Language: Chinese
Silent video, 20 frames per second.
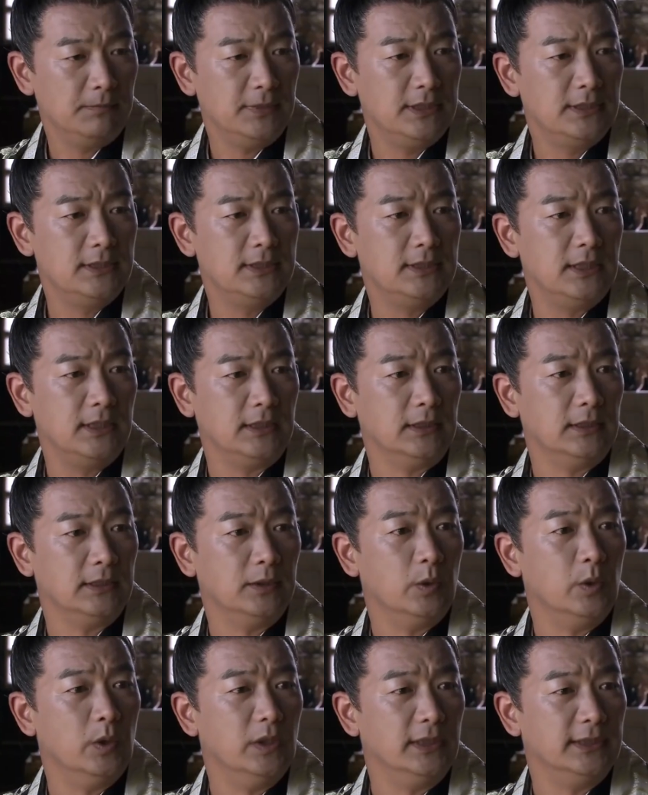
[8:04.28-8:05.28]
名震
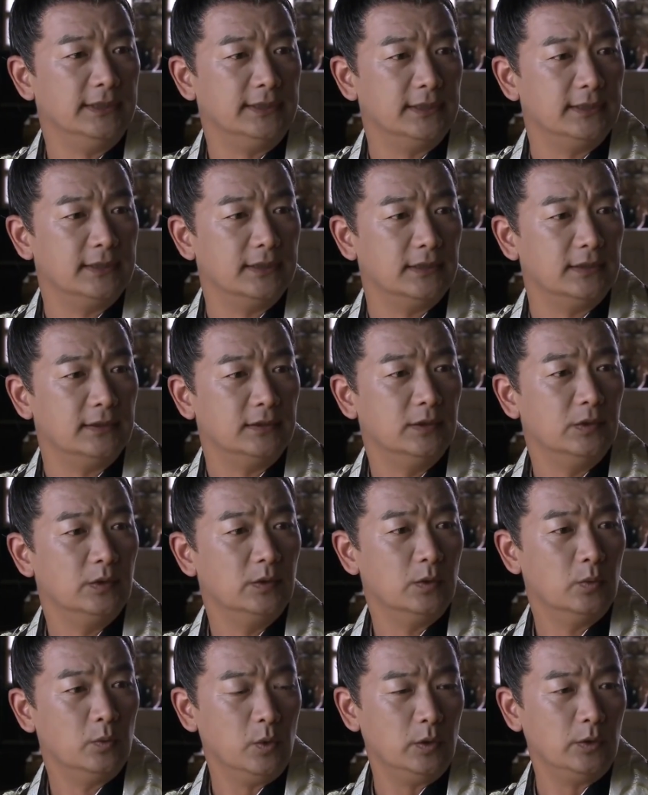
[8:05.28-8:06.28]
白马镇、
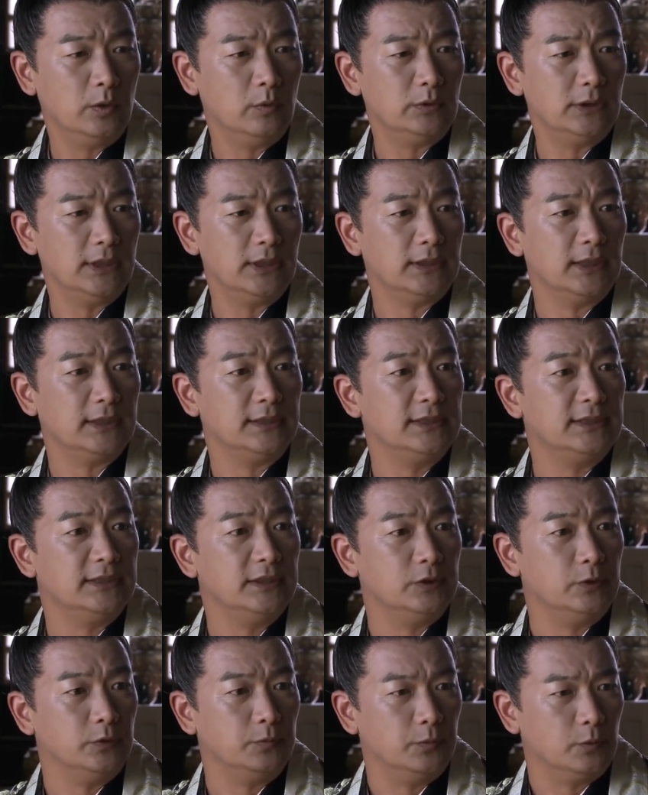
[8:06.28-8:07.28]
卧龙镇的第
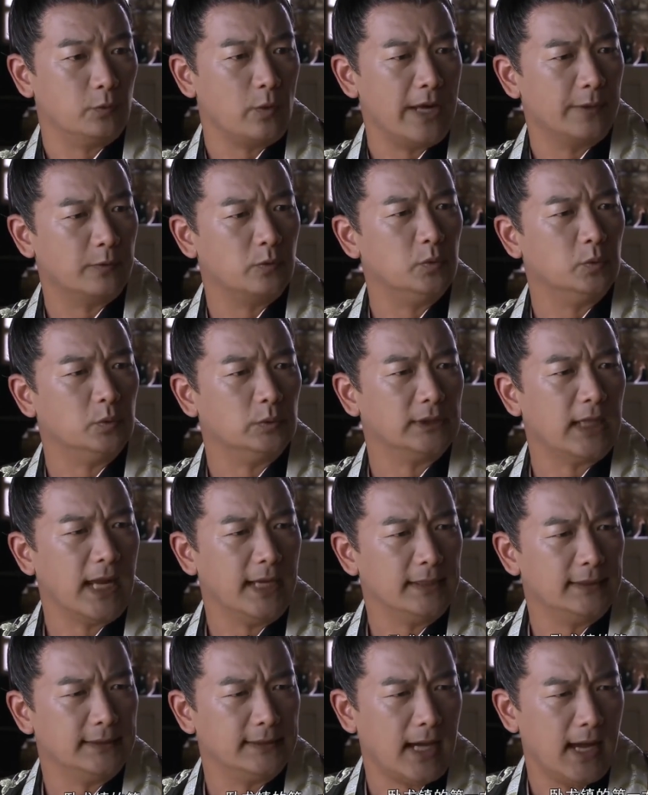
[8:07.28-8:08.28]
一女捕快
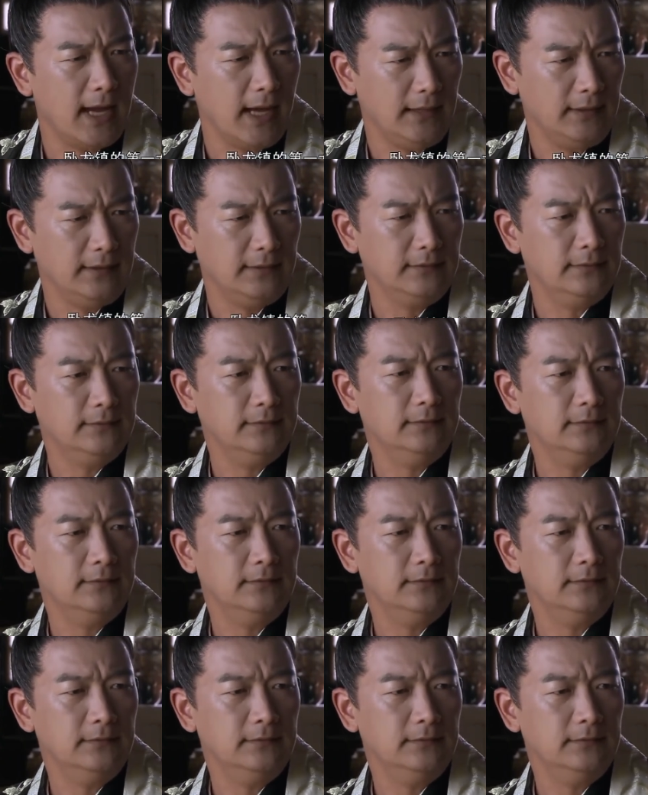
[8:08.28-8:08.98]
顾丹丹。